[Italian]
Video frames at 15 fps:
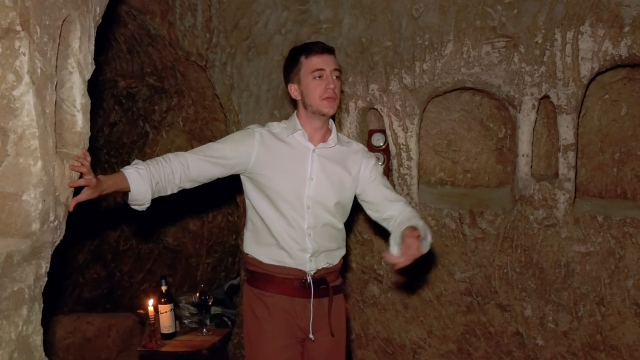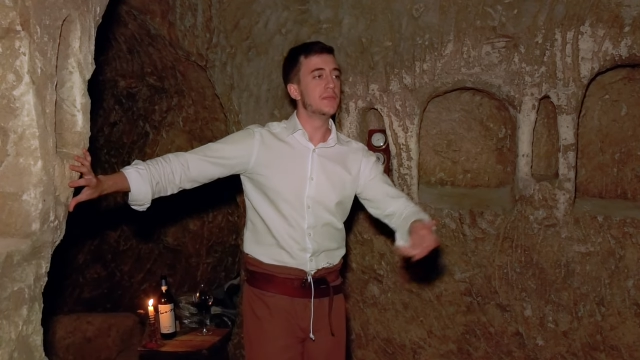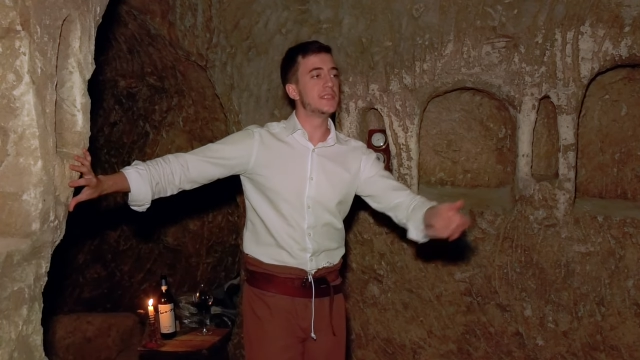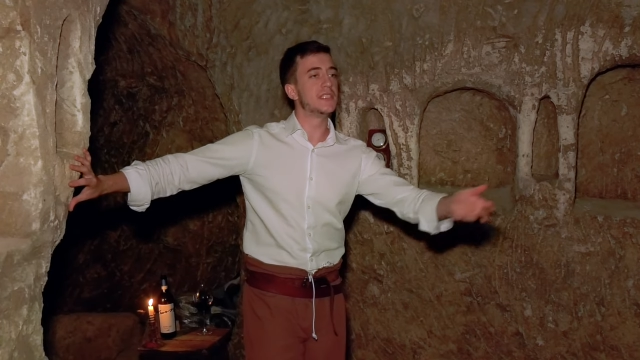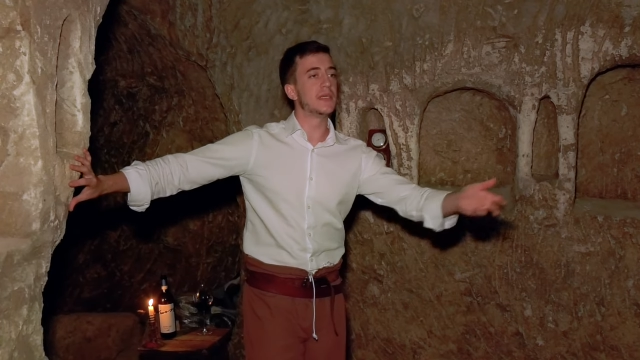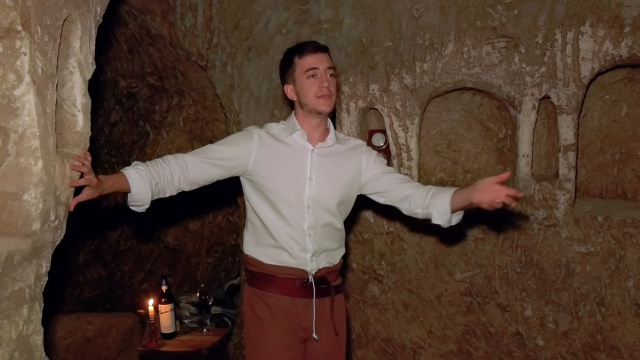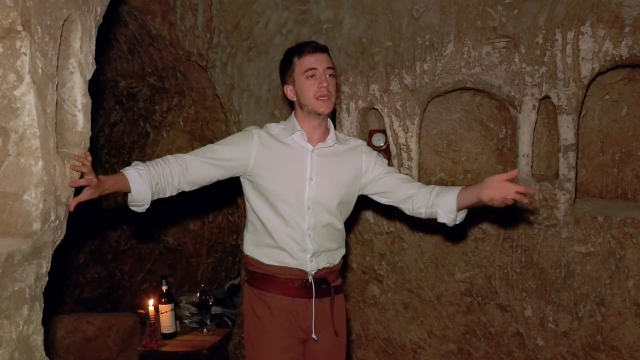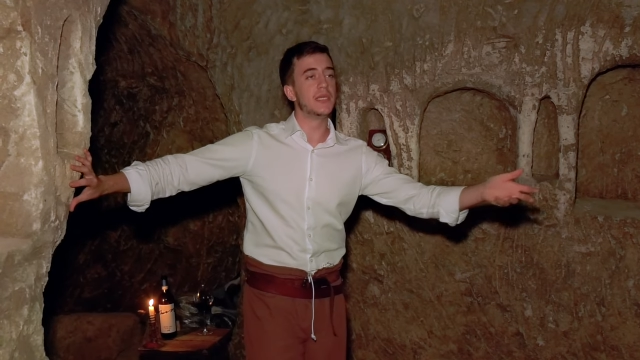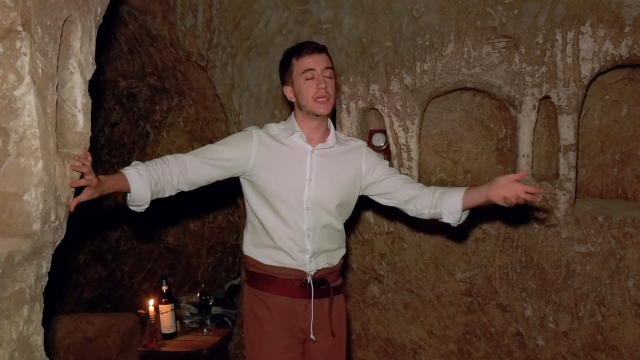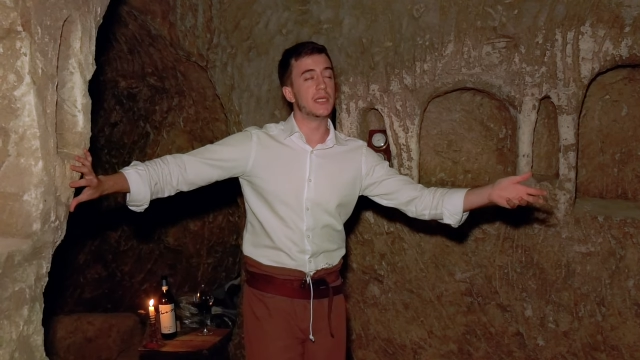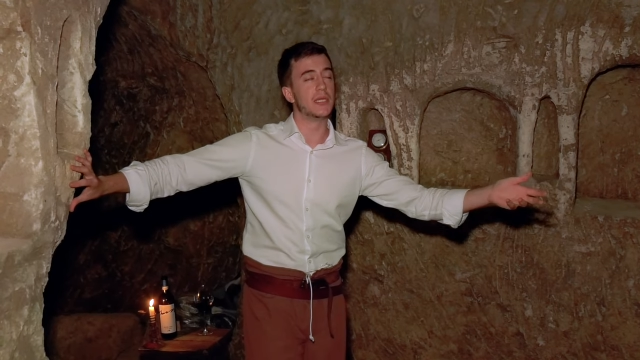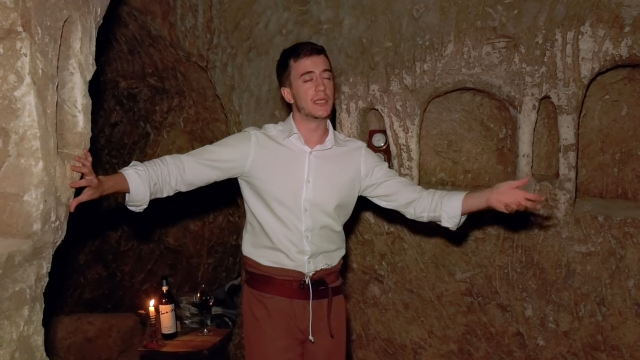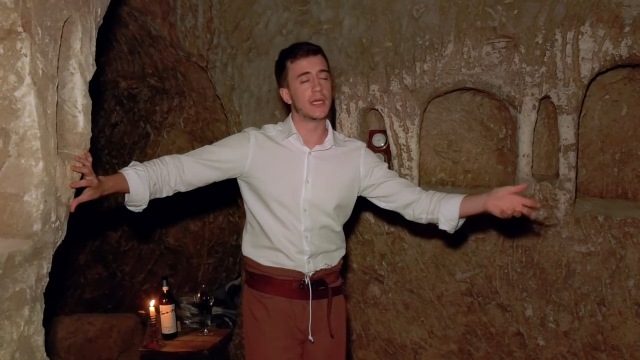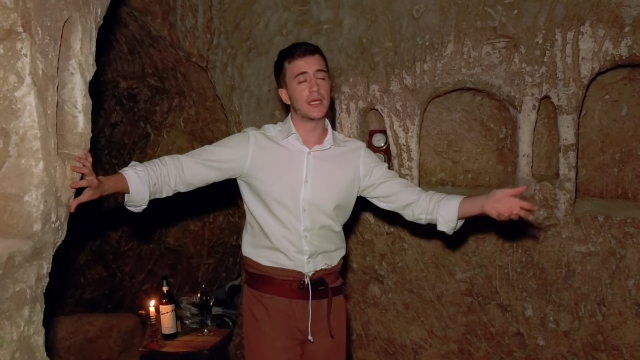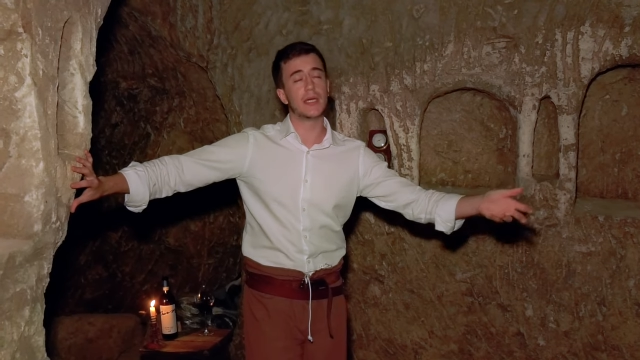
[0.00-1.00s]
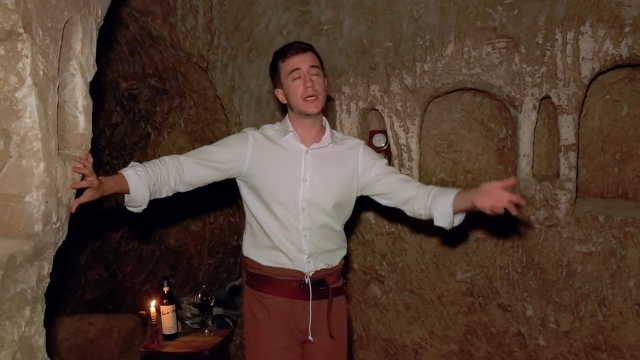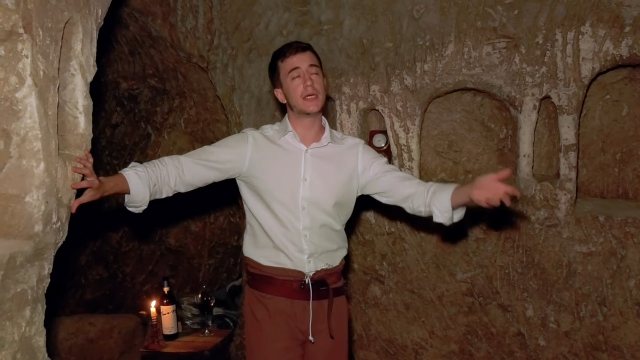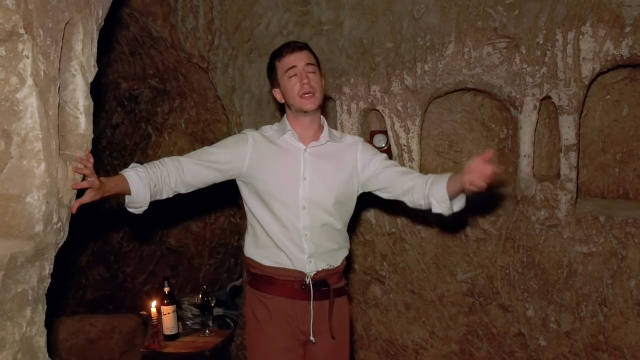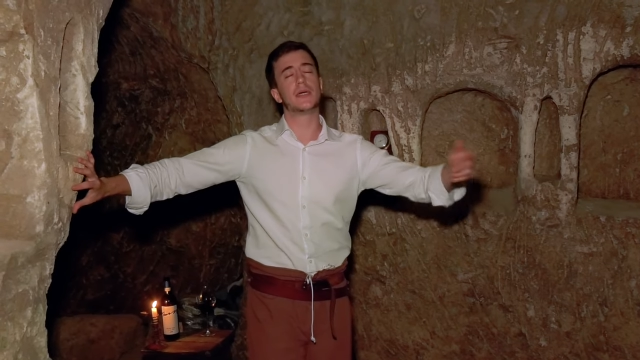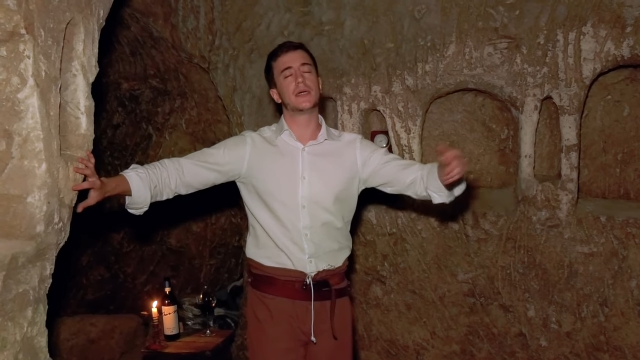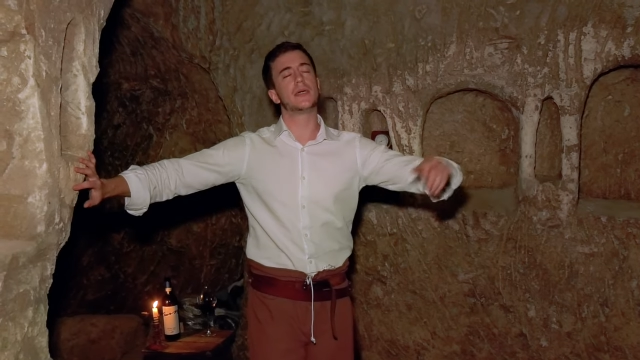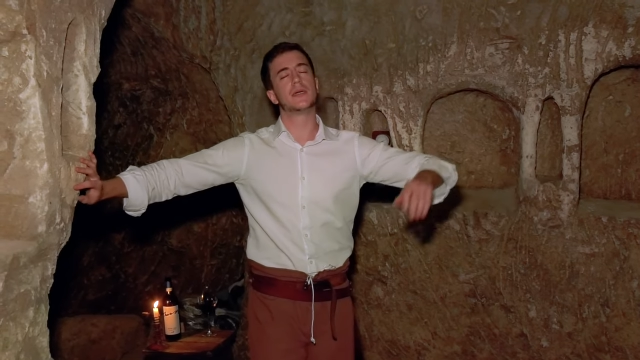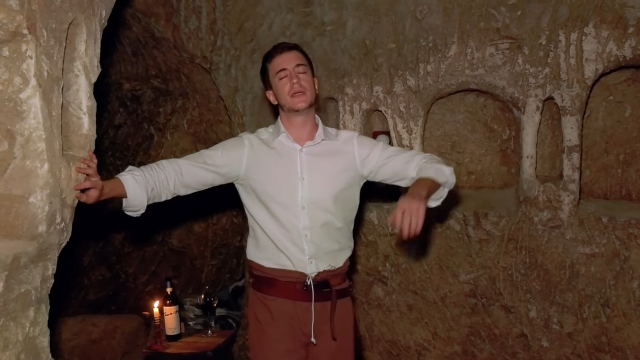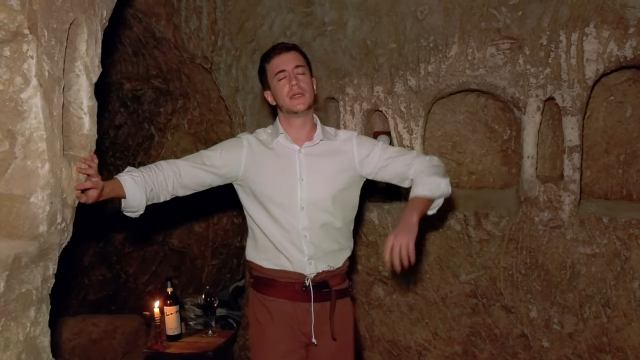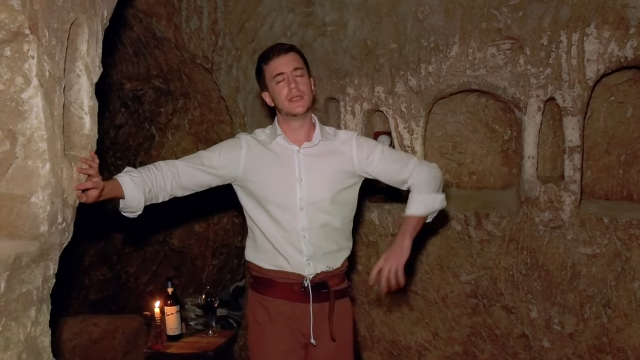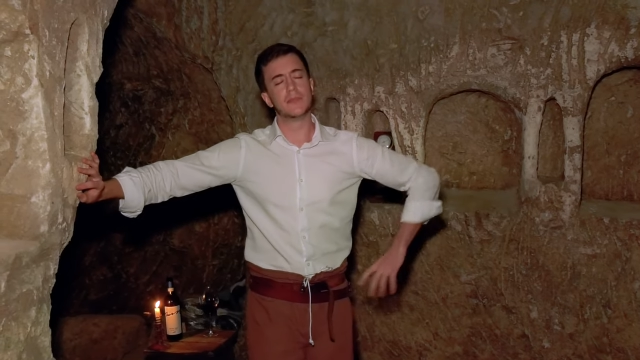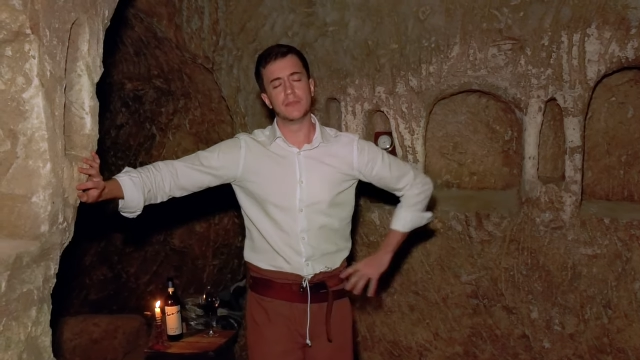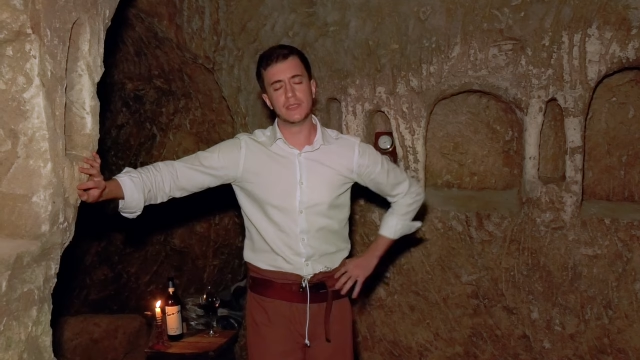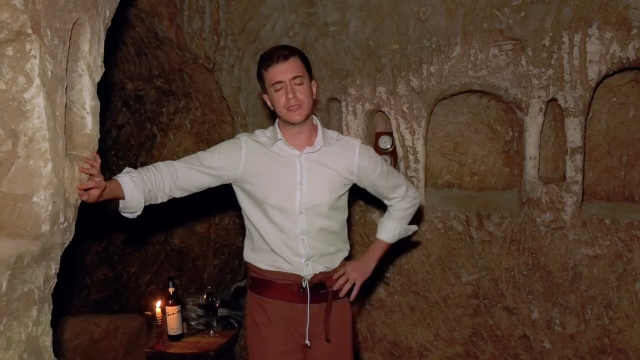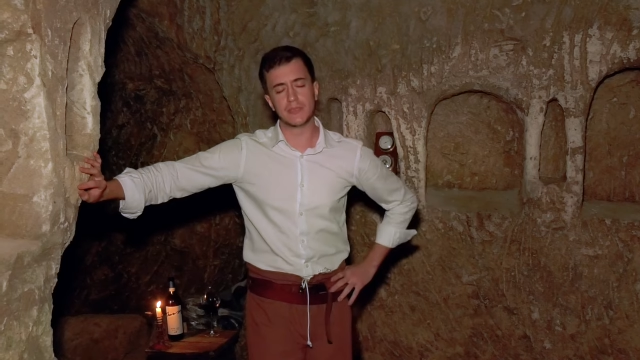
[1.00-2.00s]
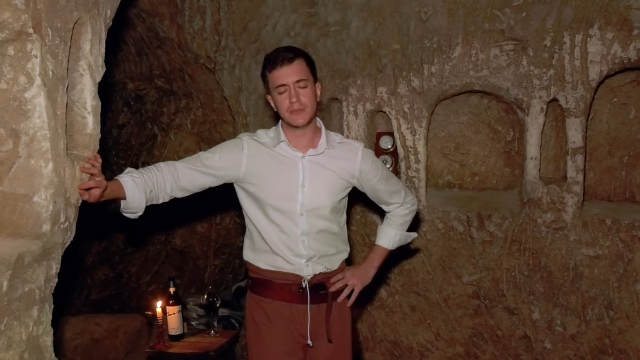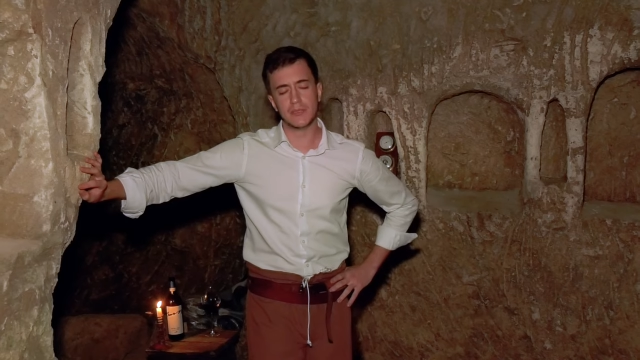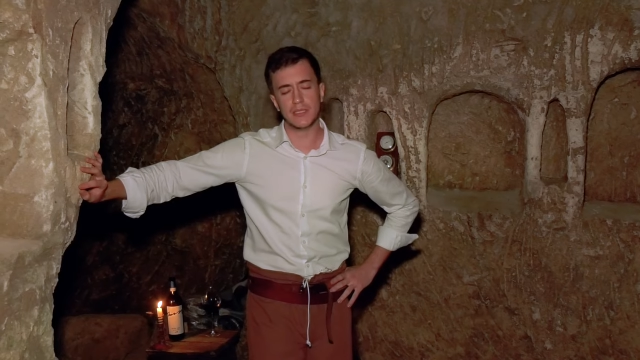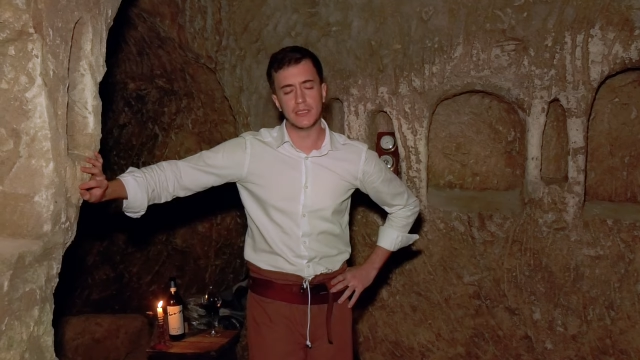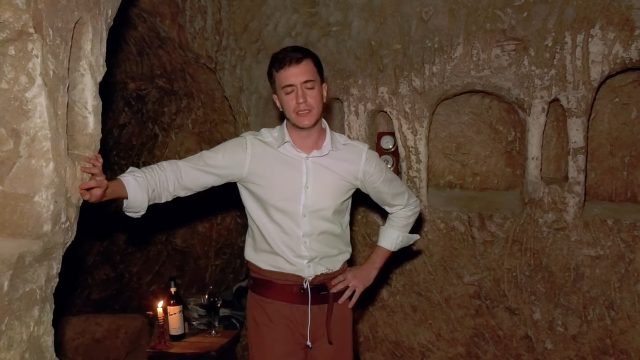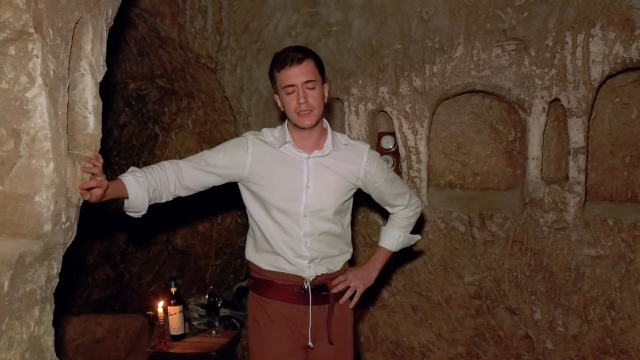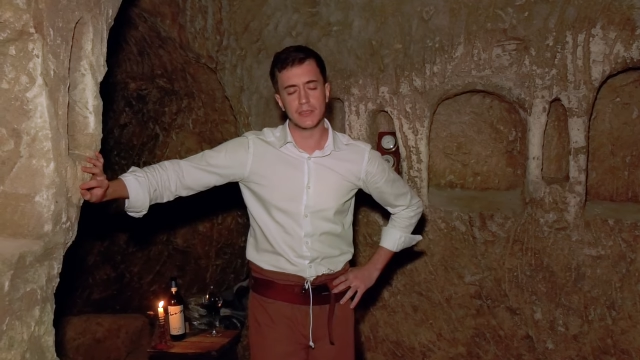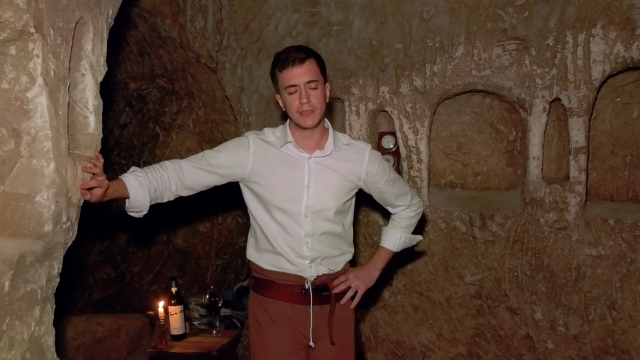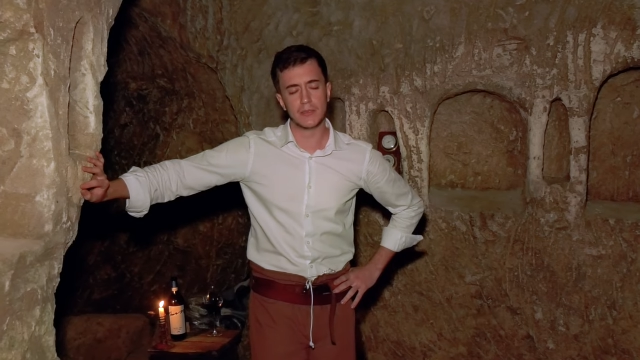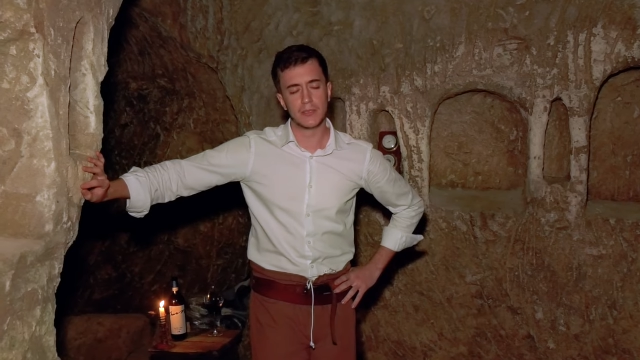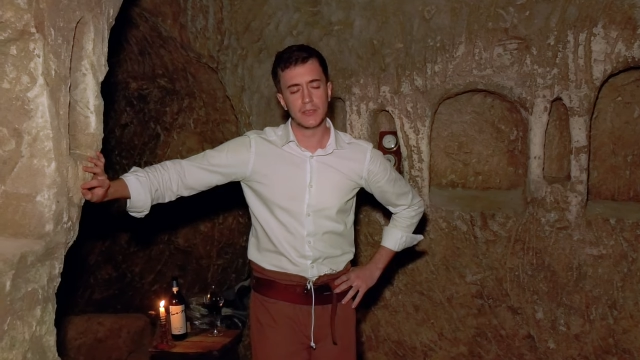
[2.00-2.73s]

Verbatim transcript: mes amis, ah, mes amis,